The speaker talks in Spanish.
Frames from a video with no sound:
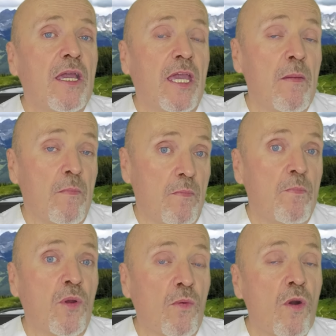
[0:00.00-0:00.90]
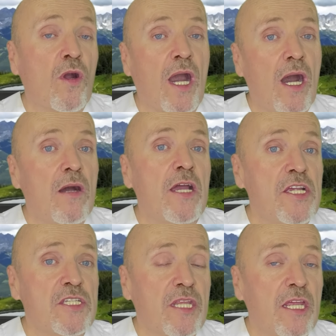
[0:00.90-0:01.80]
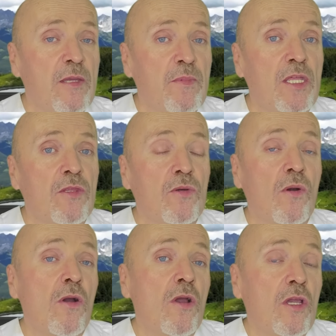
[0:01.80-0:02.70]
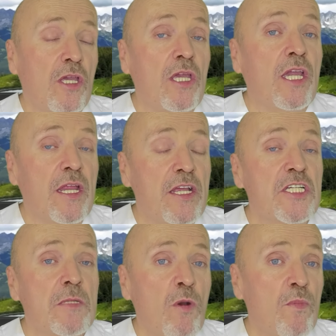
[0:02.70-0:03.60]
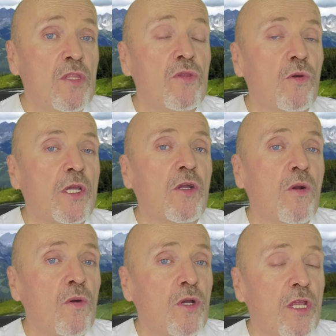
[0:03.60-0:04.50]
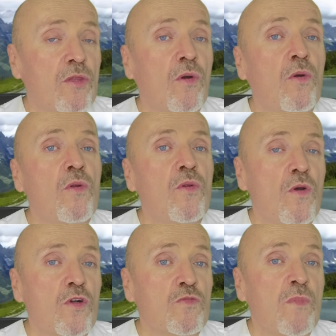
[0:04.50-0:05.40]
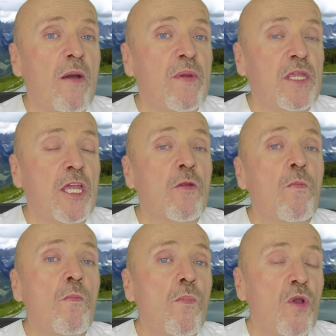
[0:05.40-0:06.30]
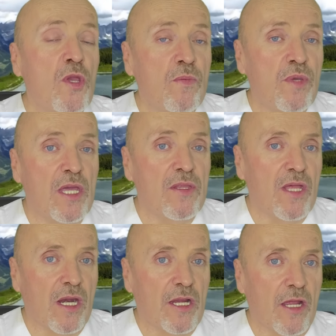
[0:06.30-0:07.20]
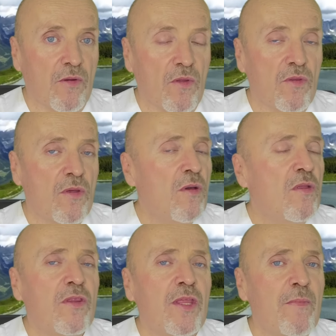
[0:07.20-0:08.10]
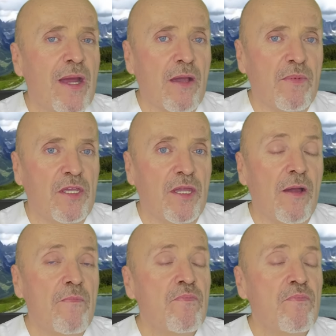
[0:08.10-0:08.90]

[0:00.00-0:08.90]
que provoca estreñimiento y que en ese momento en concreto nos va a venir muy bien darle arroz, de maravilla.